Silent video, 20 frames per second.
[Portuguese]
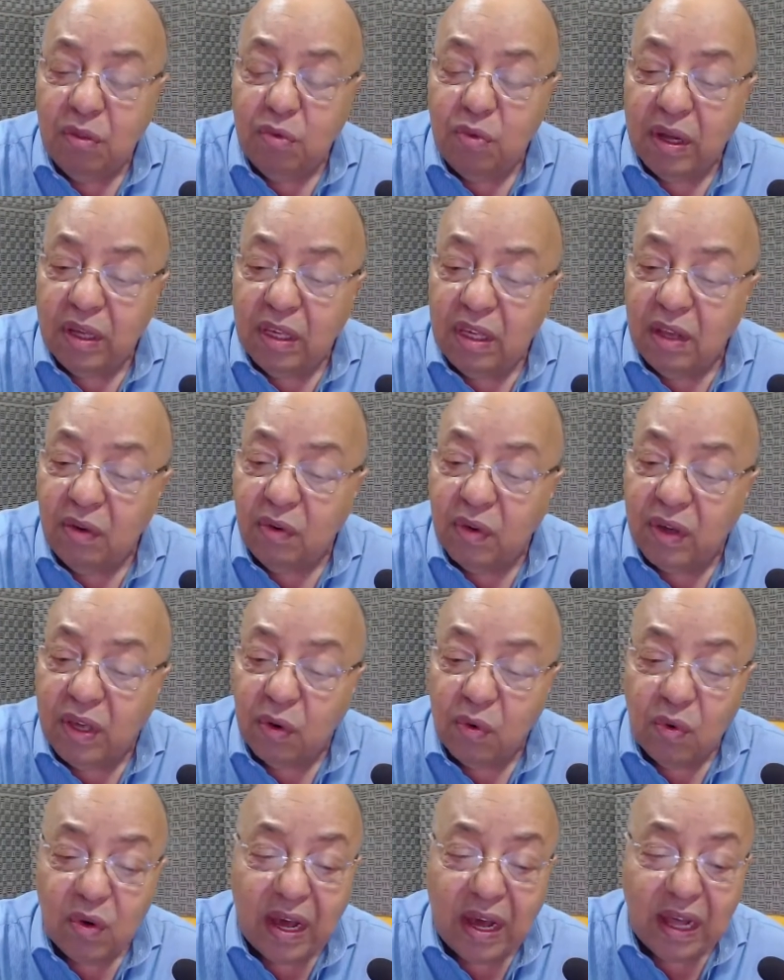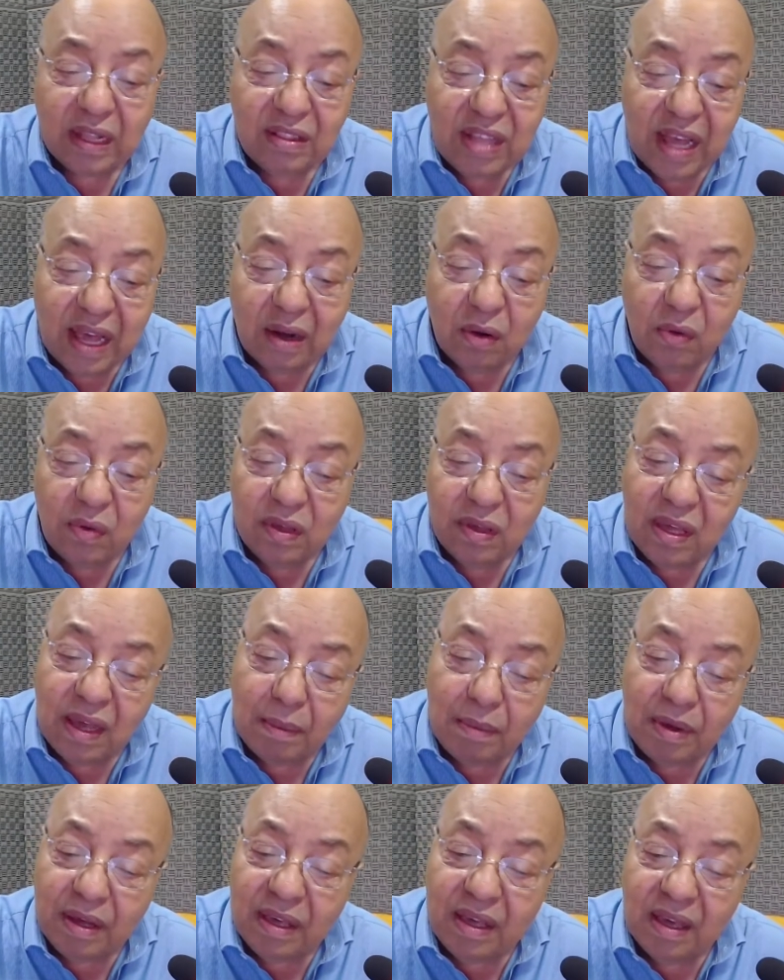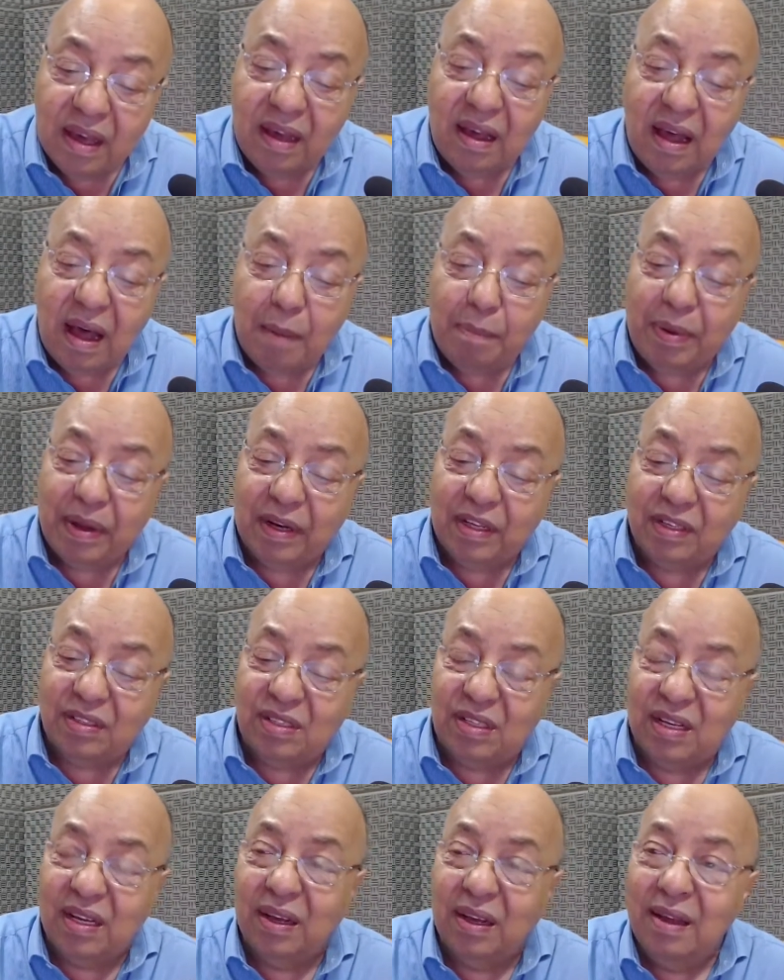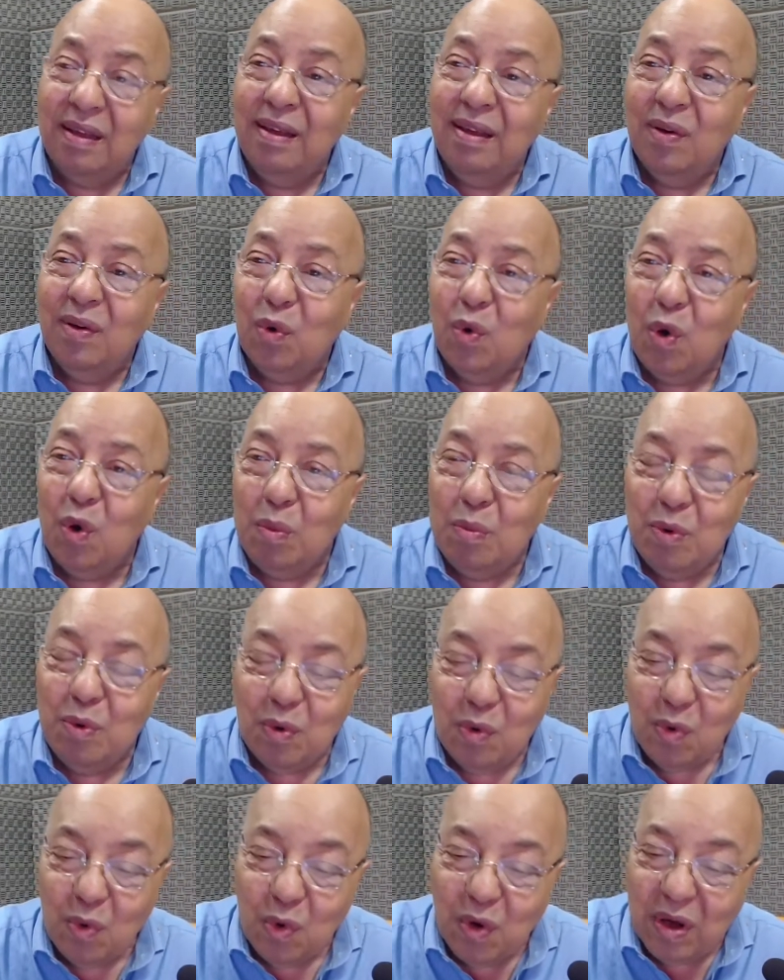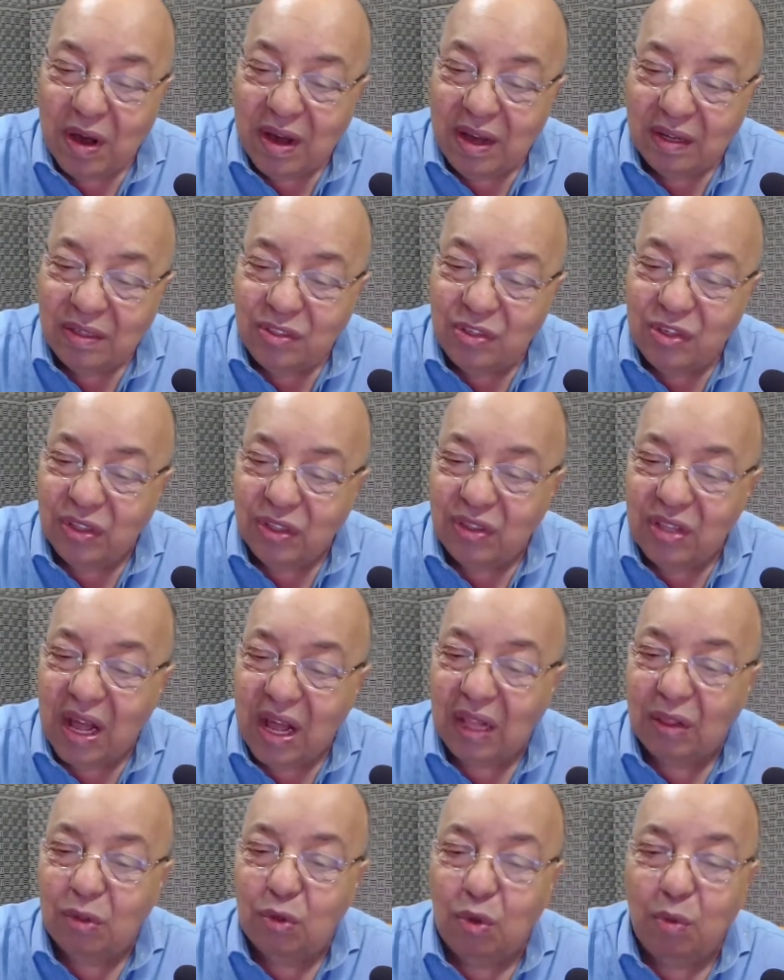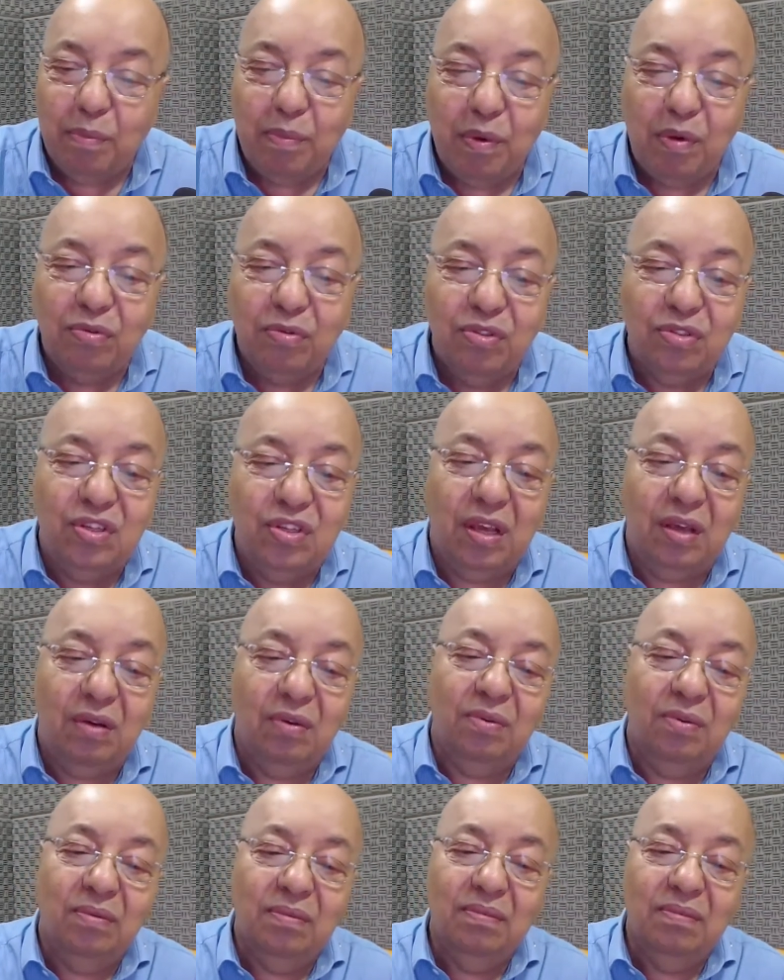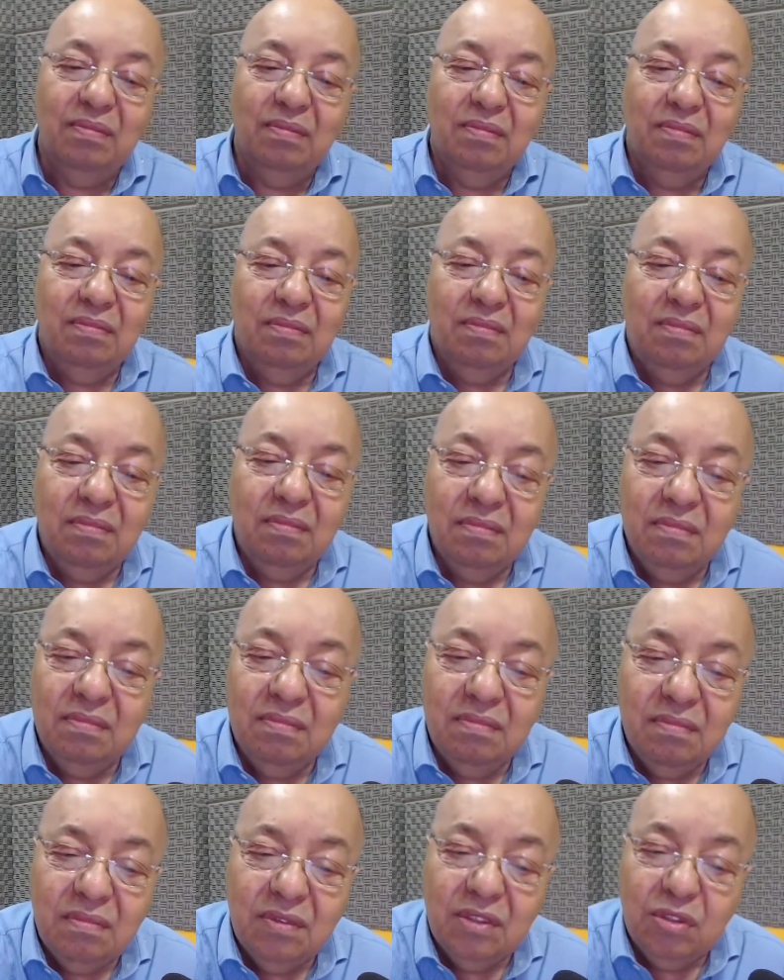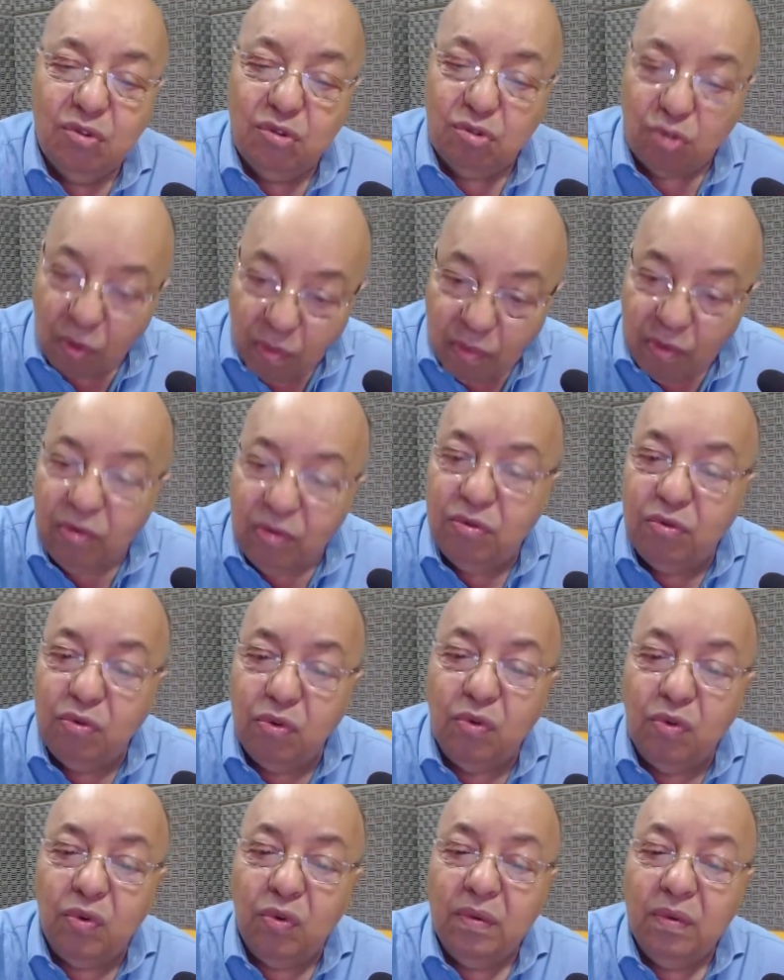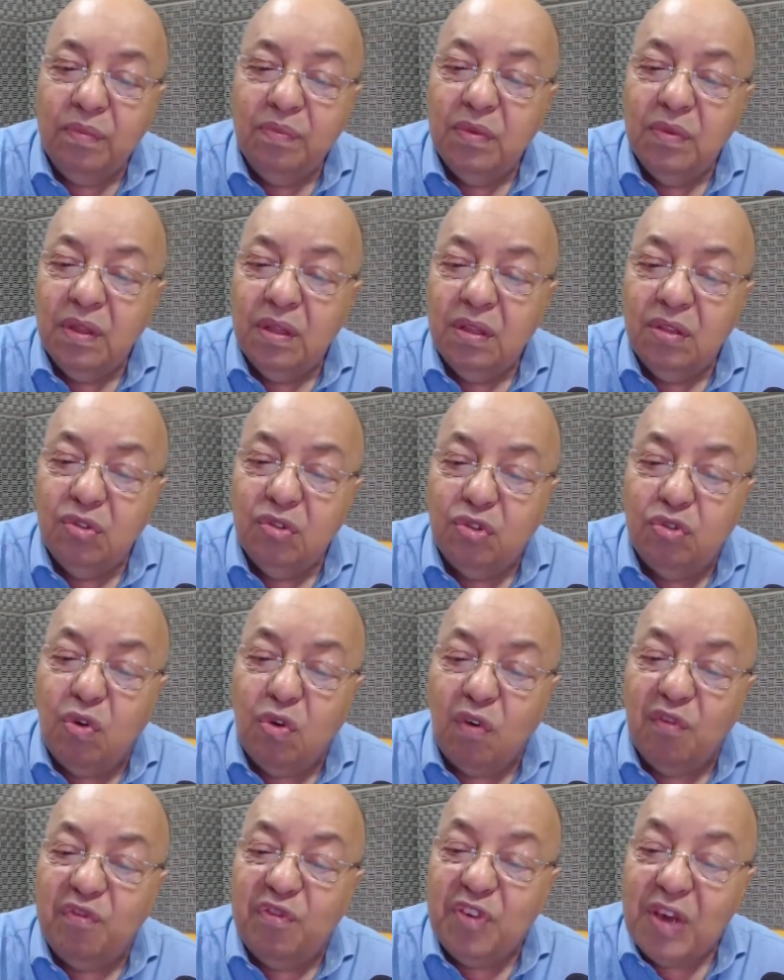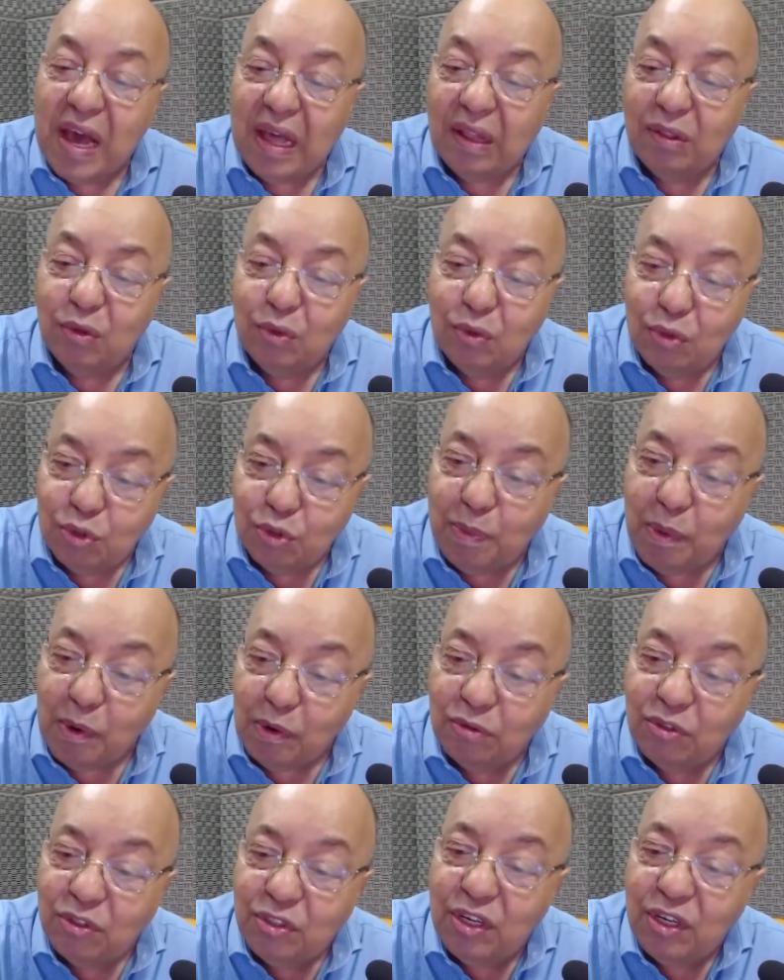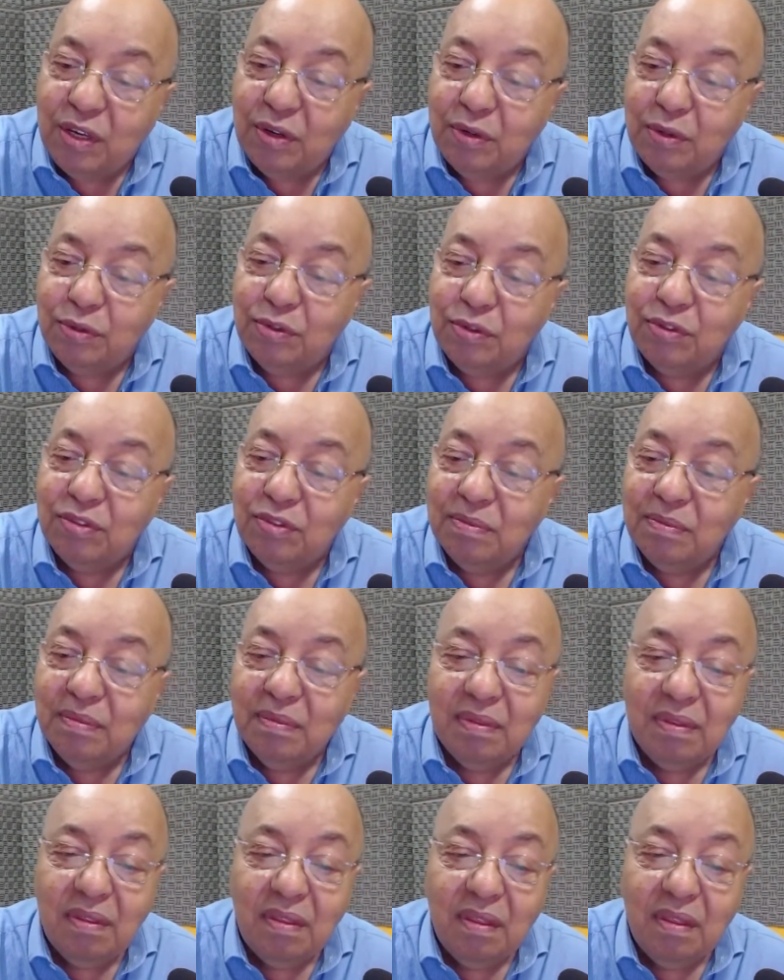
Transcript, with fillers: dando aquilo que nunca deram e amanhã aparecer como o candidato bonzinho. Sou muito desconfiado dos bonzinhos